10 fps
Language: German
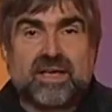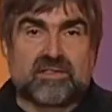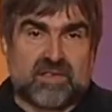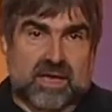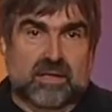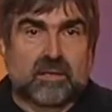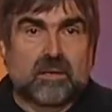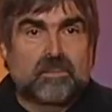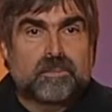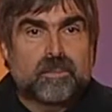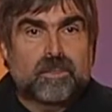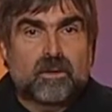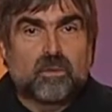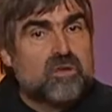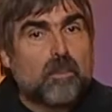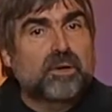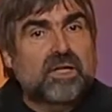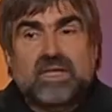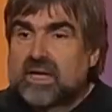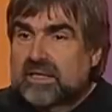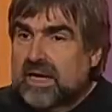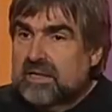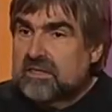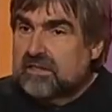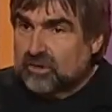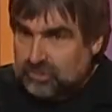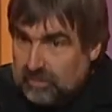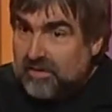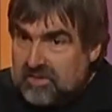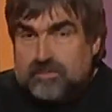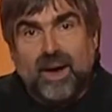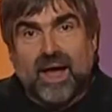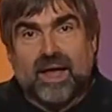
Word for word: sehen. Unsere Politiker denken sich da schon was bei.